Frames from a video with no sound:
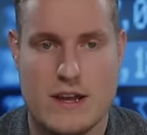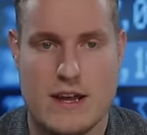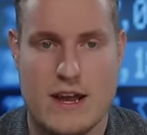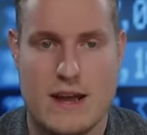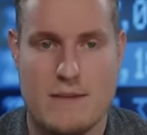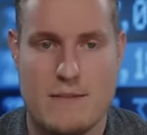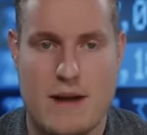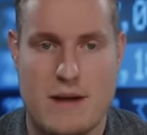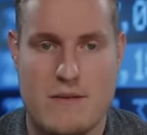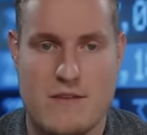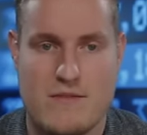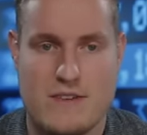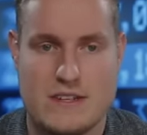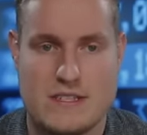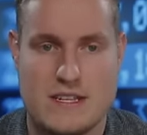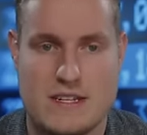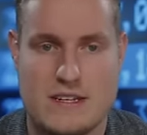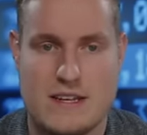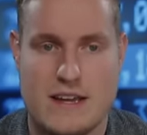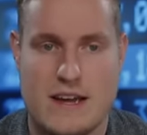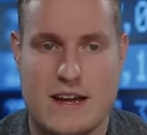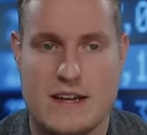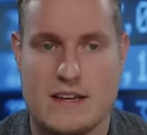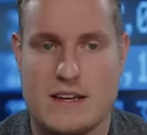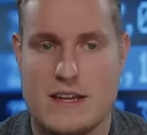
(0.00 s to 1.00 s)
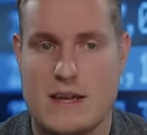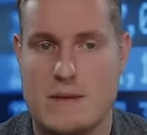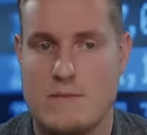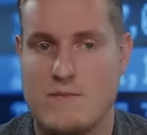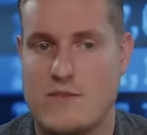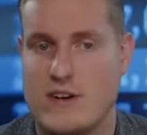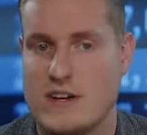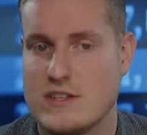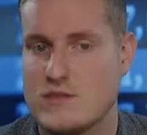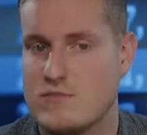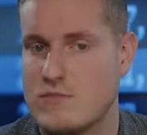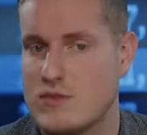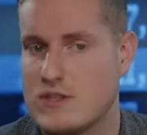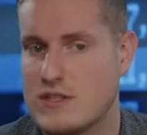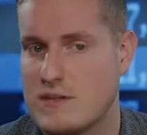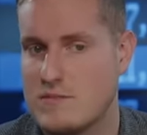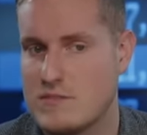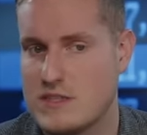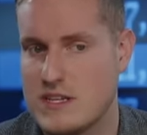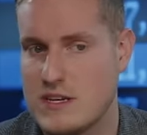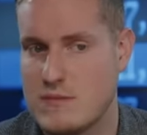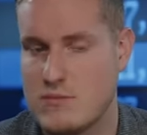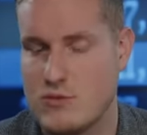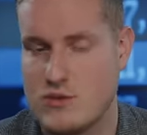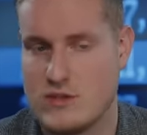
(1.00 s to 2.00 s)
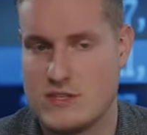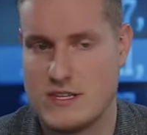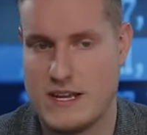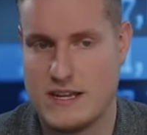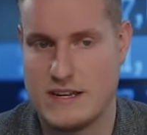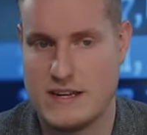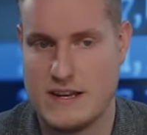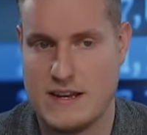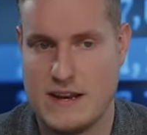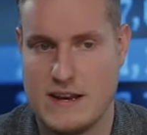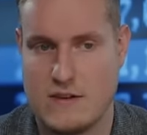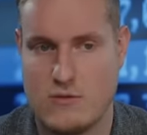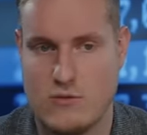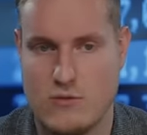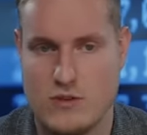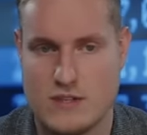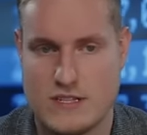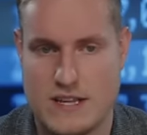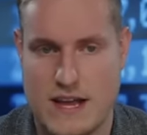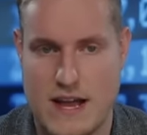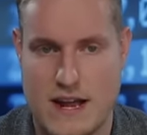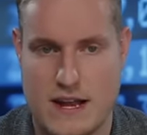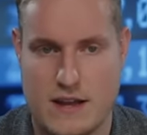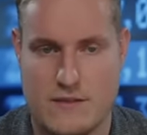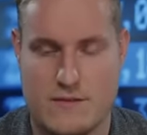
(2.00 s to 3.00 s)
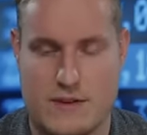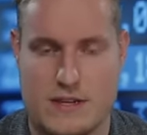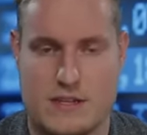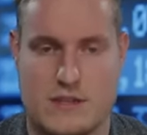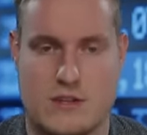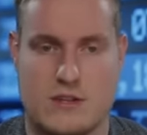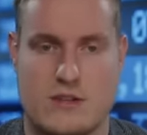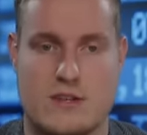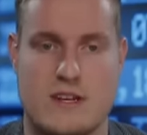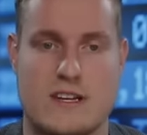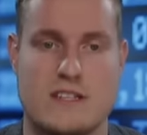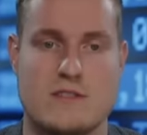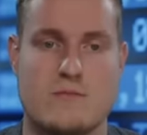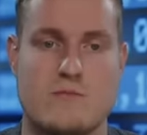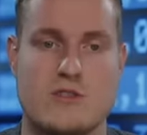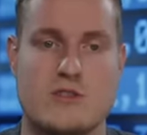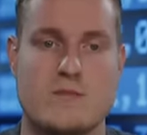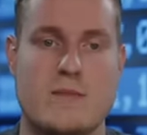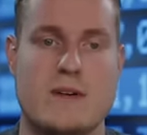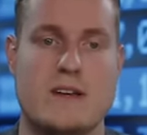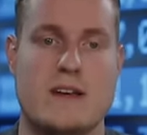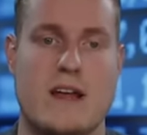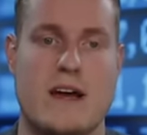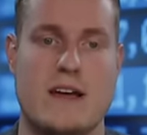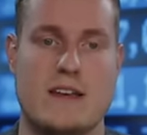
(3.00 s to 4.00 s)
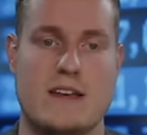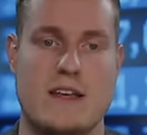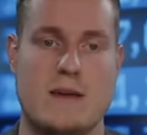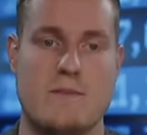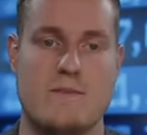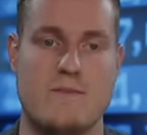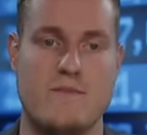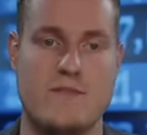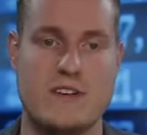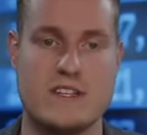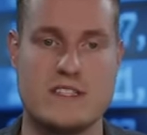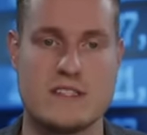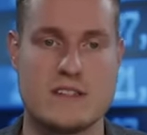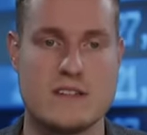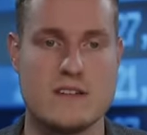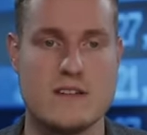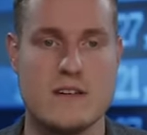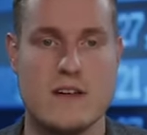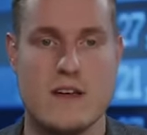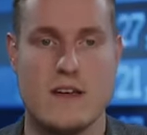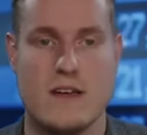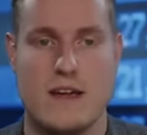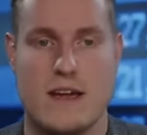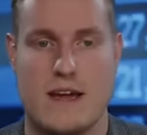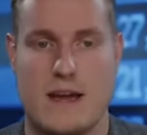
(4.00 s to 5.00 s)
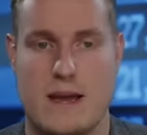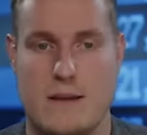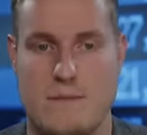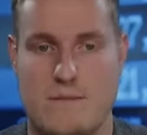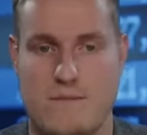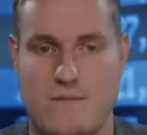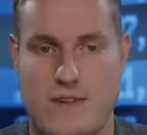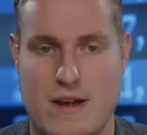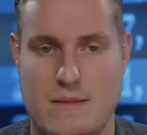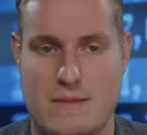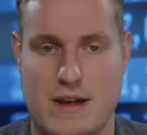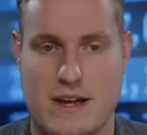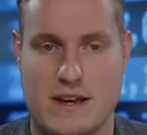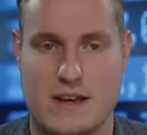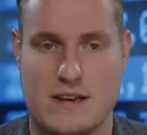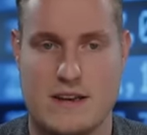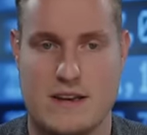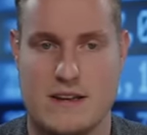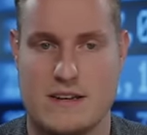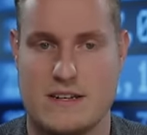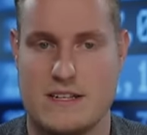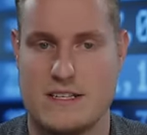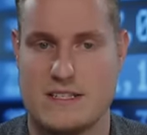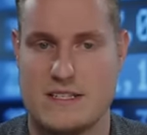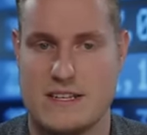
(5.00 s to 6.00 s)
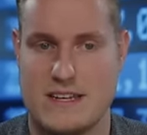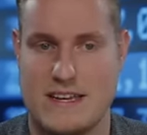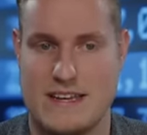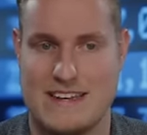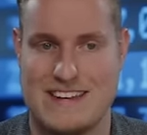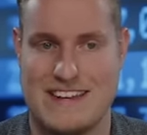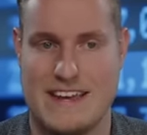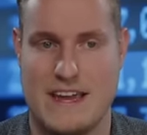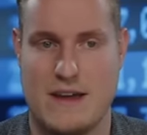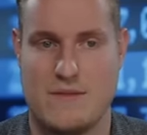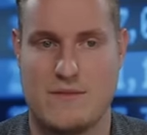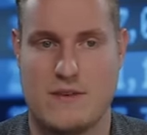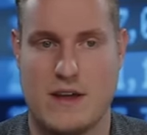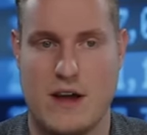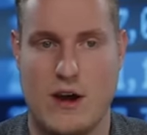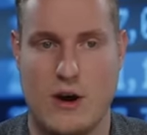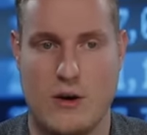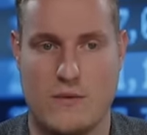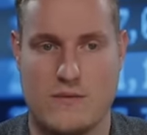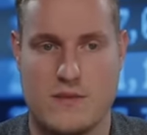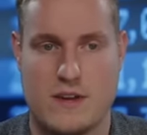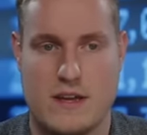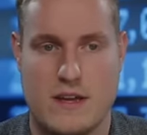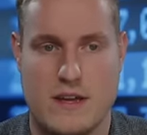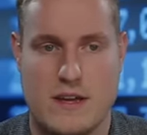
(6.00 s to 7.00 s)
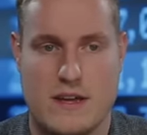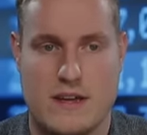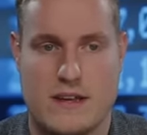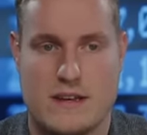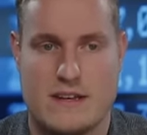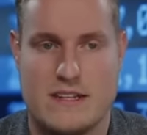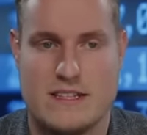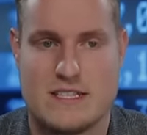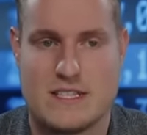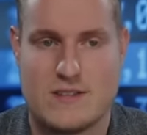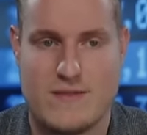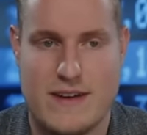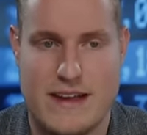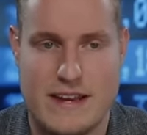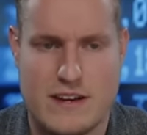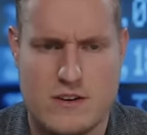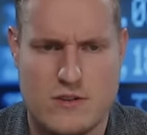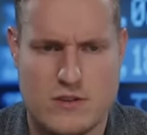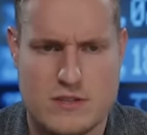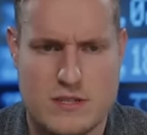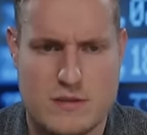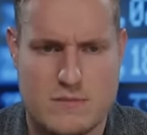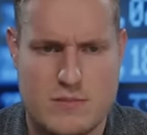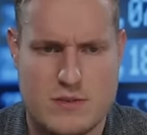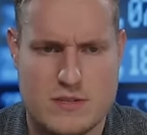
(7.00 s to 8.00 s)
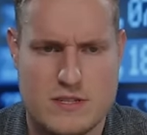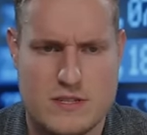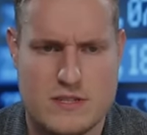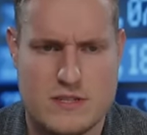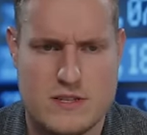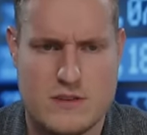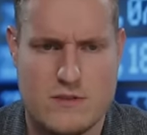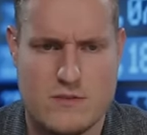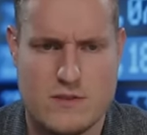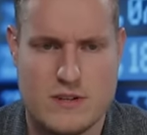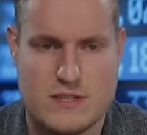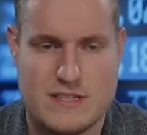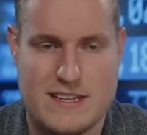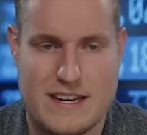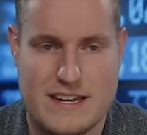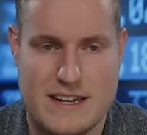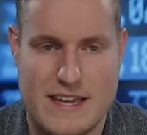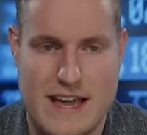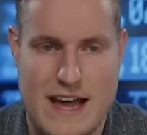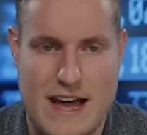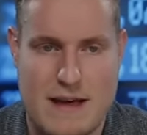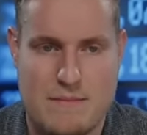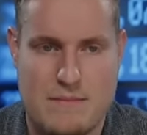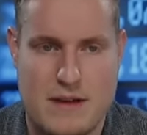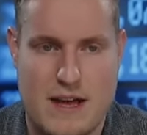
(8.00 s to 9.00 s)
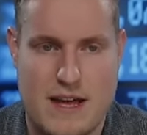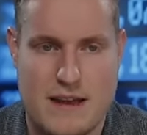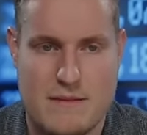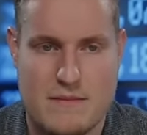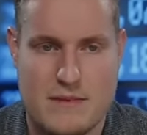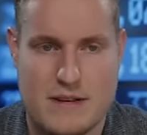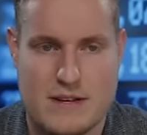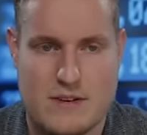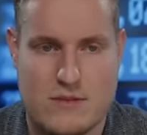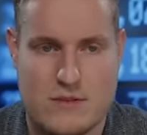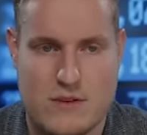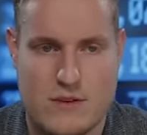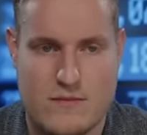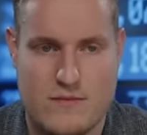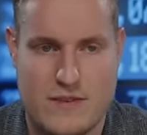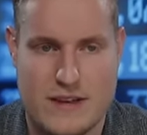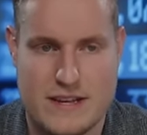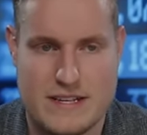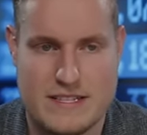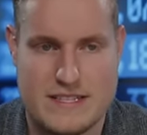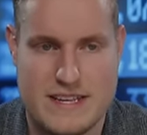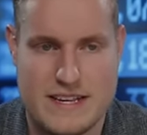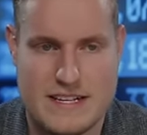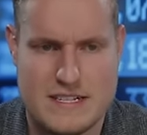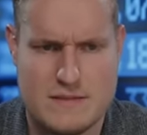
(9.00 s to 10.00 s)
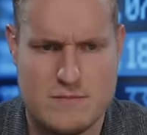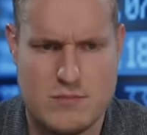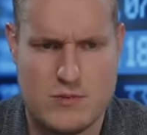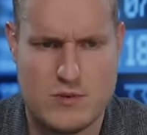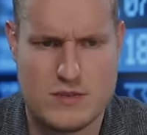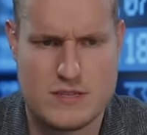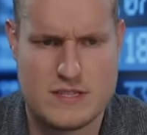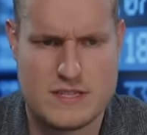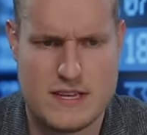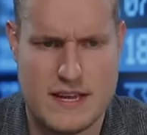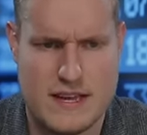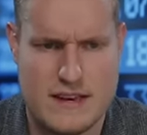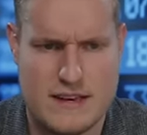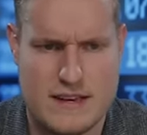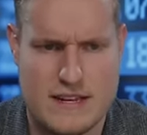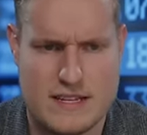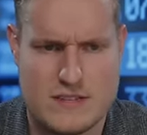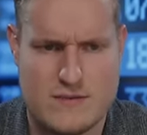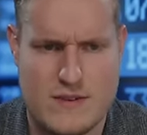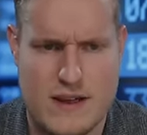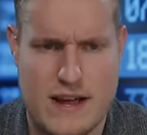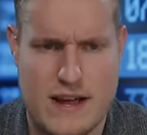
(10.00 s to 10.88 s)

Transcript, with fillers: Ähm, aber wir sind hier halt eben fast mit 70 Prozent in den USA gewichtet. Das muss man halt eben wissen, ähm, wenn man diesen ETF kauft. Die zweitgrößte Position ist dann Japan mit ungefähr 6%, das